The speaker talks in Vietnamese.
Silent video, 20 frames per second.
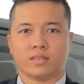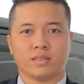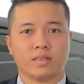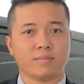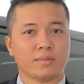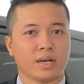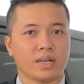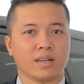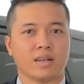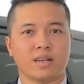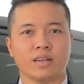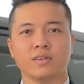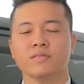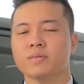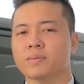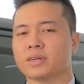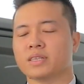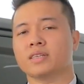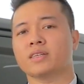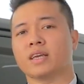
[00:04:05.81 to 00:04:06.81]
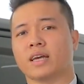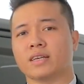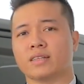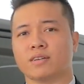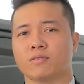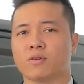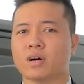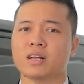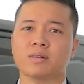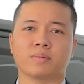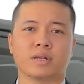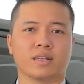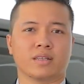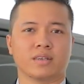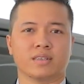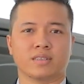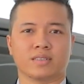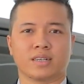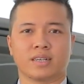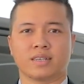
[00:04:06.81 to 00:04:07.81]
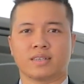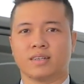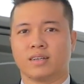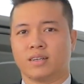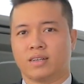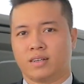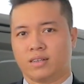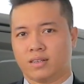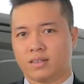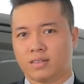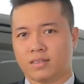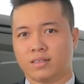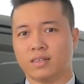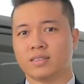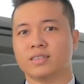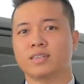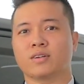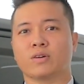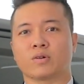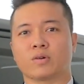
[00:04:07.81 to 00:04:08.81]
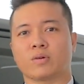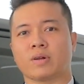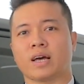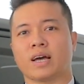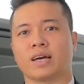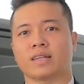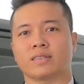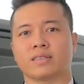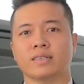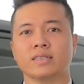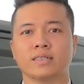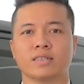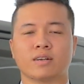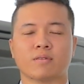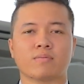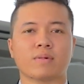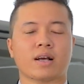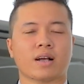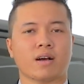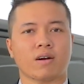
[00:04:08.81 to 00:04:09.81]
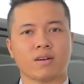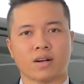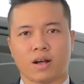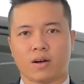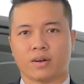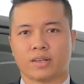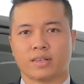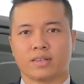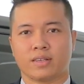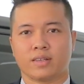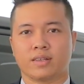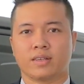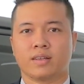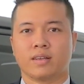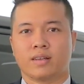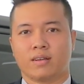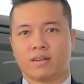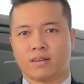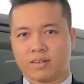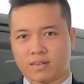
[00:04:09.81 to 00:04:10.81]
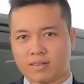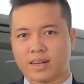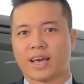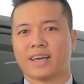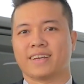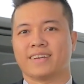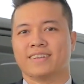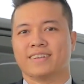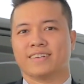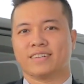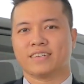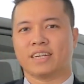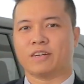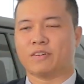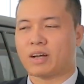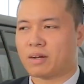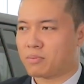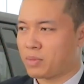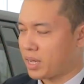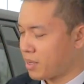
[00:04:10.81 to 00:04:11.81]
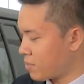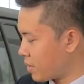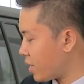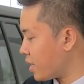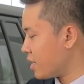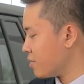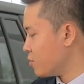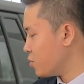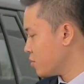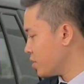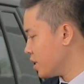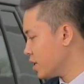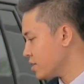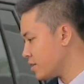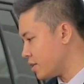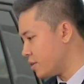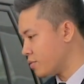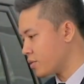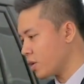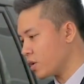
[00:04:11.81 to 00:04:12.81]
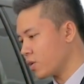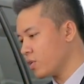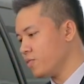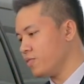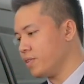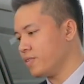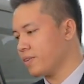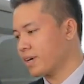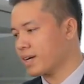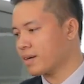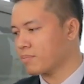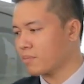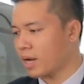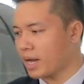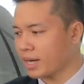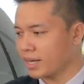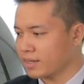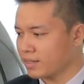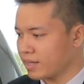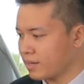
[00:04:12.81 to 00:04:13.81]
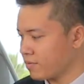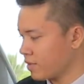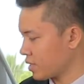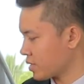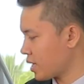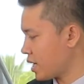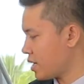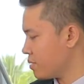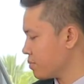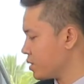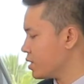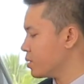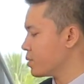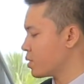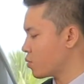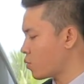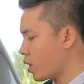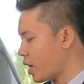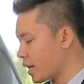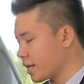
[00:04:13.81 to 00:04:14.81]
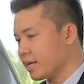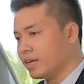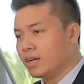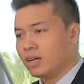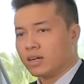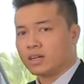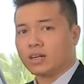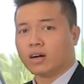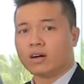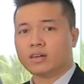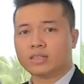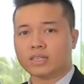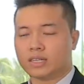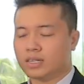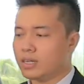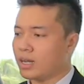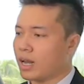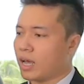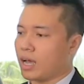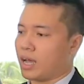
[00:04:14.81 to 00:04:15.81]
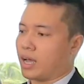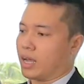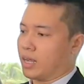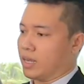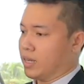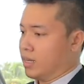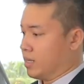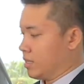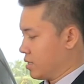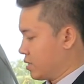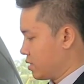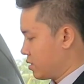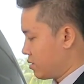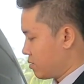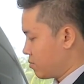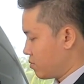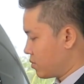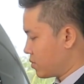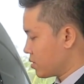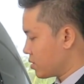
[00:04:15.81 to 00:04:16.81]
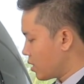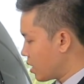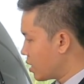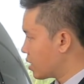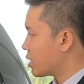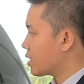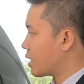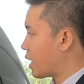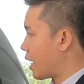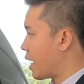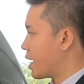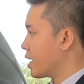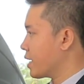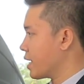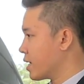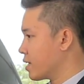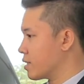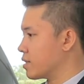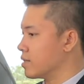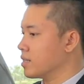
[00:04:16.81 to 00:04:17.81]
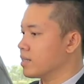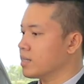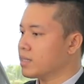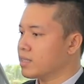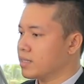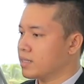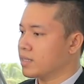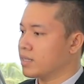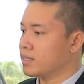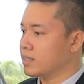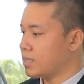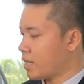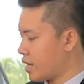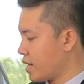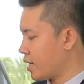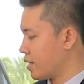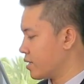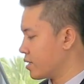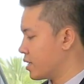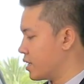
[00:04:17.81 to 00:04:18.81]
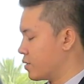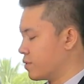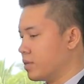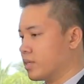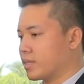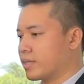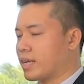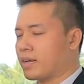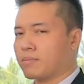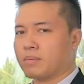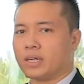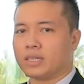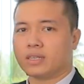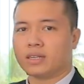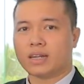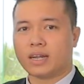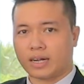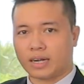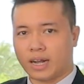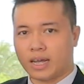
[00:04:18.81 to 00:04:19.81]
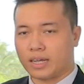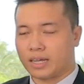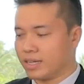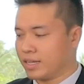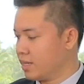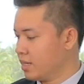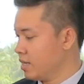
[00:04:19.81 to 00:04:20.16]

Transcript: Nhưng mà nếu mà như vậy thì quá là bình thường rồi Trên chiếc Corolla Antis cũng đã có rồi Đây, điều đặc biệt mà hiện muốn giới thiệu cho quý vị và các bạn về phần tay nắm cửa bên ngoài Đó chính là tất cả các cửa trên xe đều được trang bị tính năng này